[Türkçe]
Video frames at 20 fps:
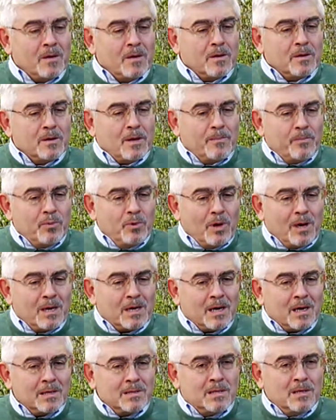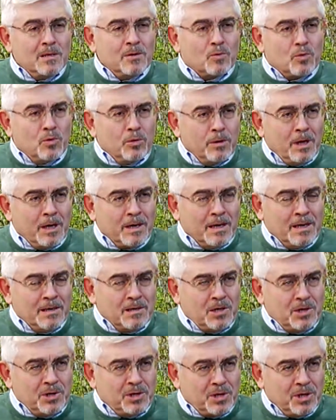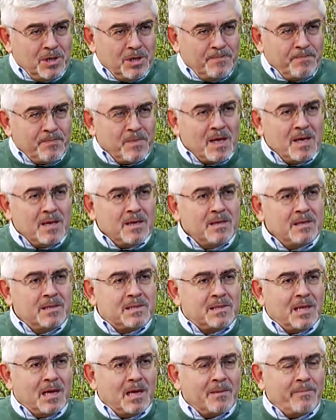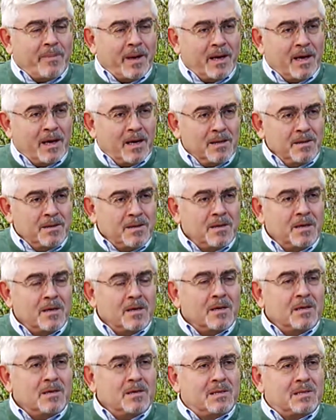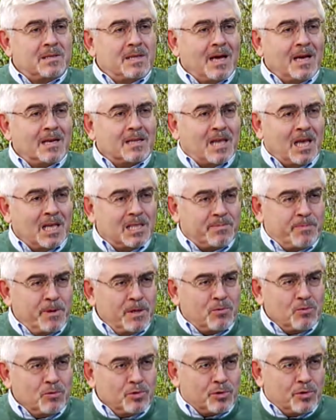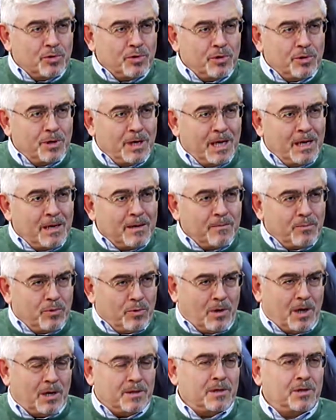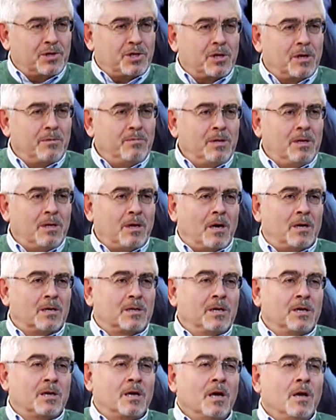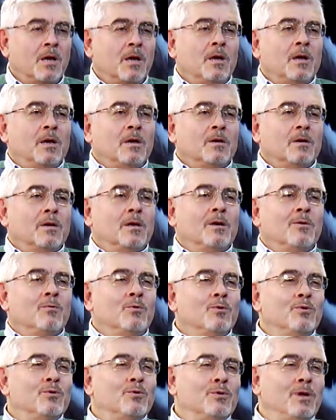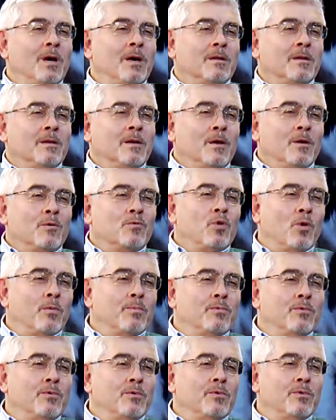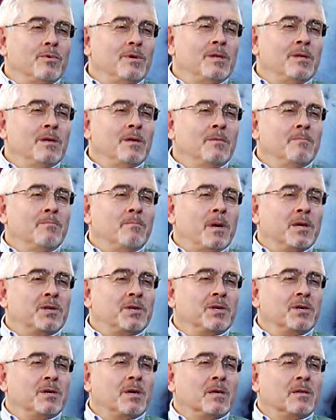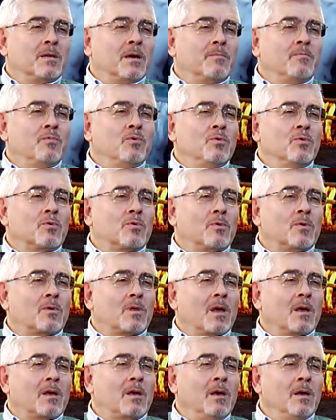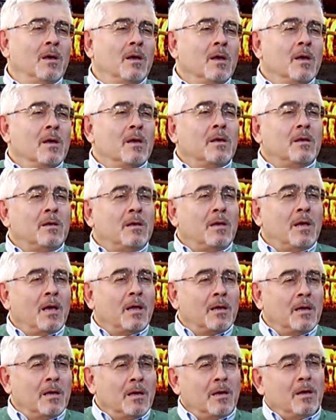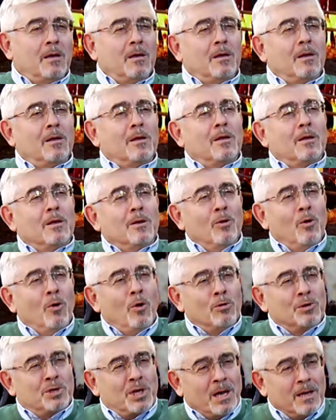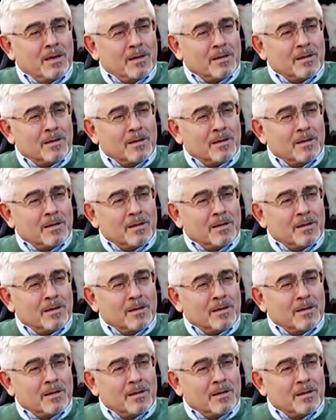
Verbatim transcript: ya bu araziyi kullanan kişi ister beyan, ister tespit usulüyle bu anlaşılabilir artık e, uydudan toplu iğnenin başı kadar büyüklükteki yeri ölçen